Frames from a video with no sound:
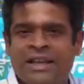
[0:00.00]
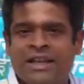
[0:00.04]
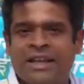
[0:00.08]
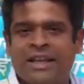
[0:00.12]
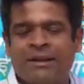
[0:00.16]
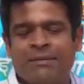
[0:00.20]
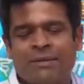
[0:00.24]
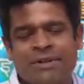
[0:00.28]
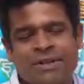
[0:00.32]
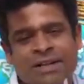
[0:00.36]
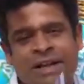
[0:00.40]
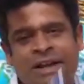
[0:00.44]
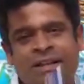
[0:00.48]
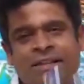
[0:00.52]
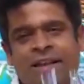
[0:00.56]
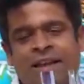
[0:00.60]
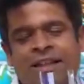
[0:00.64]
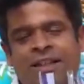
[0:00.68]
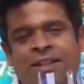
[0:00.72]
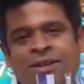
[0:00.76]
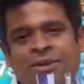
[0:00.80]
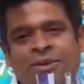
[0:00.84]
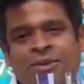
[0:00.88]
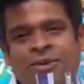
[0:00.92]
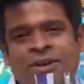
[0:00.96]
नमस्कार
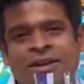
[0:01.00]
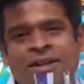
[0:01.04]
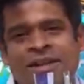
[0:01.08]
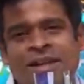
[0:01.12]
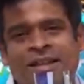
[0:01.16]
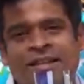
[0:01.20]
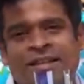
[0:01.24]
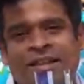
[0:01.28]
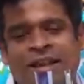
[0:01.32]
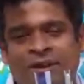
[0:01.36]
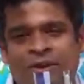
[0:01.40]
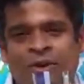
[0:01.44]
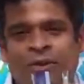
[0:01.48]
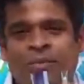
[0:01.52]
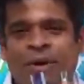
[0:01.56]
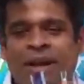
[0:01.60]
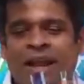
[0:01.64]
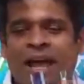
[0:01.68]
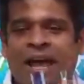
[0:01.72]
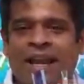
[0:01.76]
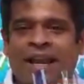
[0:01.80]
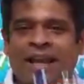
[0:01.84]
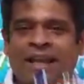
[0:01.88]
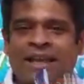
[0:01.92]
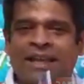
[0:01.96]
साथियों सहयोग
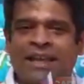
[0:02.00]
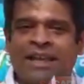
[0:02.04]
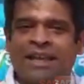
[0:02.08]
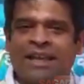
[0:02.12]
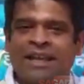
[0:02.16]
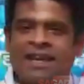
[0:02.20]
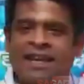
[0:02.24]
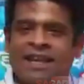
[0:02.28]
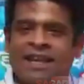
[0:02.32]
बनाए रखिए